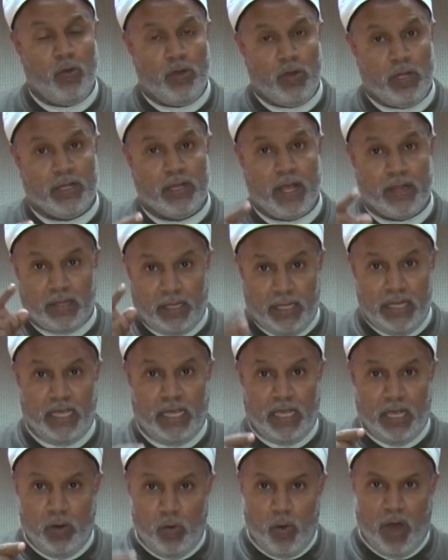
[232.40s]

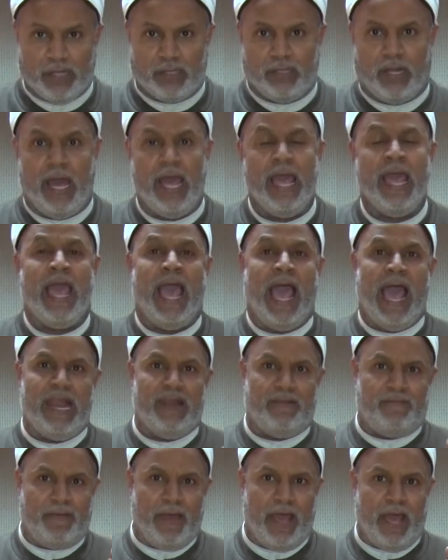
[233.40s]
لتصحيح الوضع
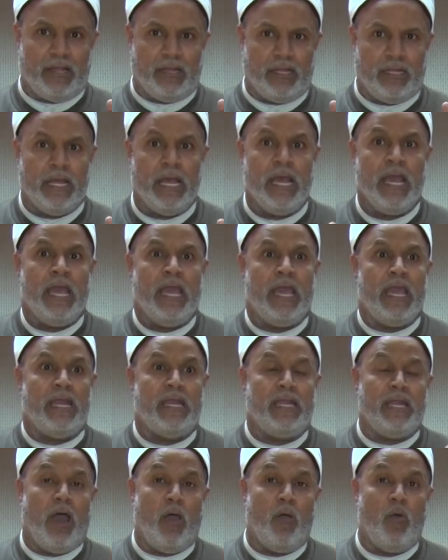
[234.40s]
الفاسد
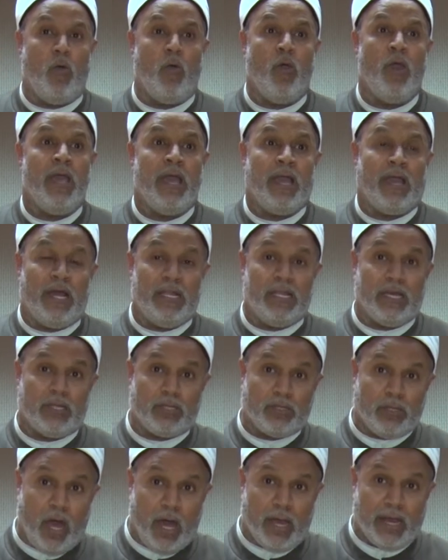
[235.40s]
إنه قد
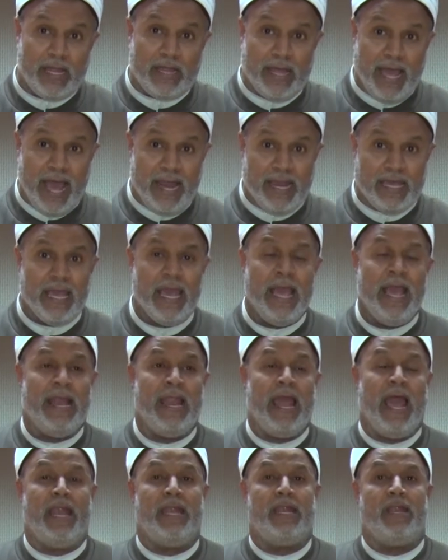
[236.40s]
اختار ذلك
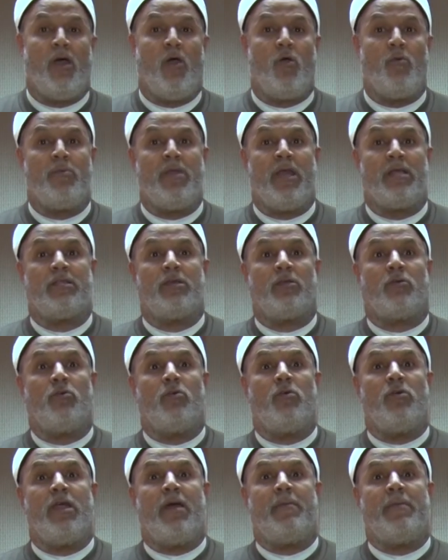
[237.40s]
لأنهم
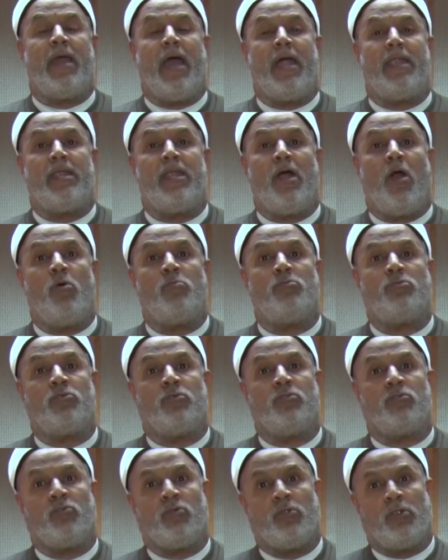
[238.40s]
يثقون بأنهم
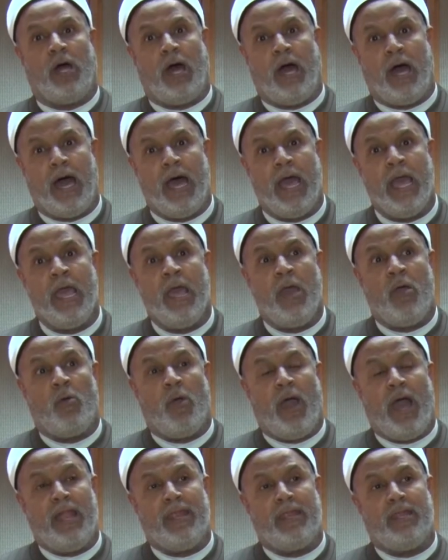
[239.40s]
جند الله
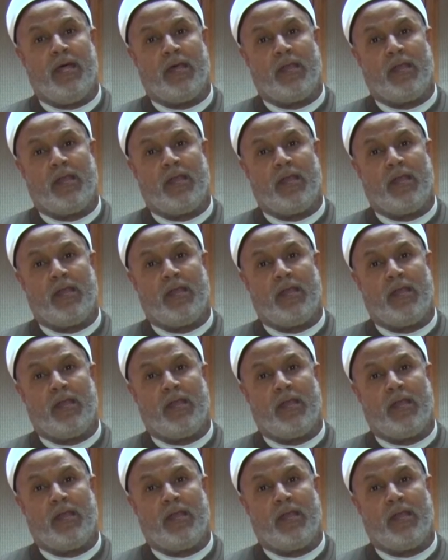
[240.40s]
وأن